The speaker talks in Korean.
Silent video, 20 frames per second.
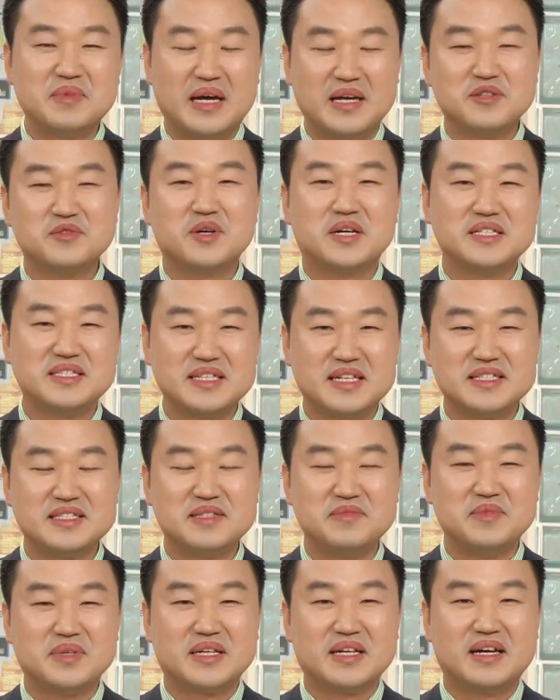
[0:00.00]
많이 좋아하시지
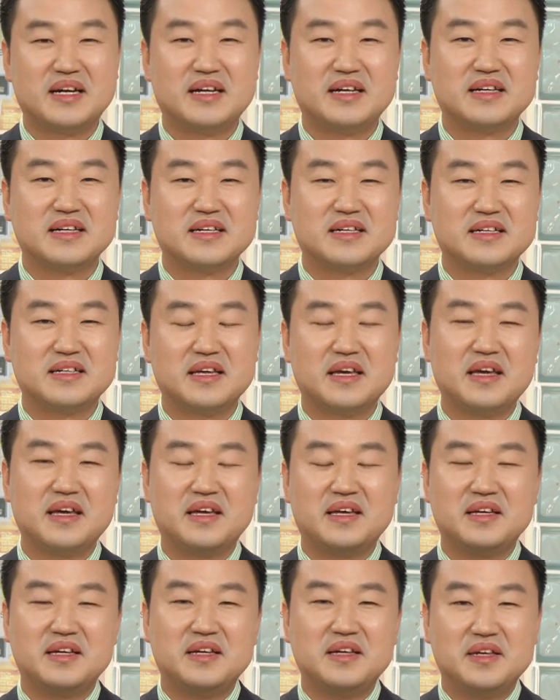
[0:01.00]
않습니까? 네.
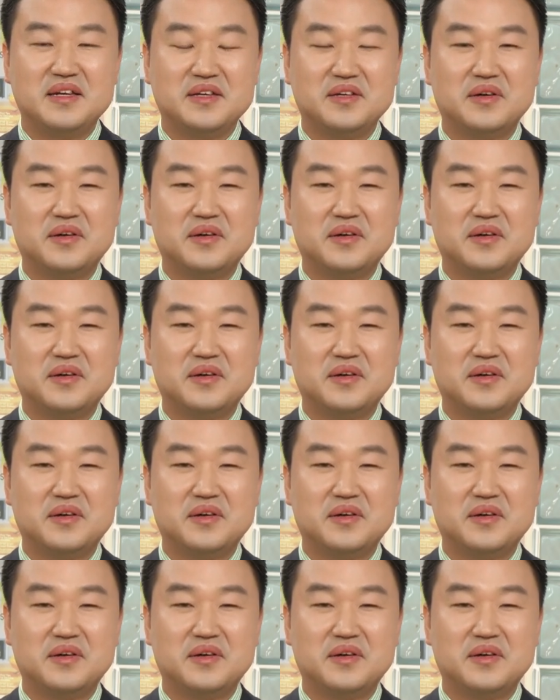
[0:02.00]
그게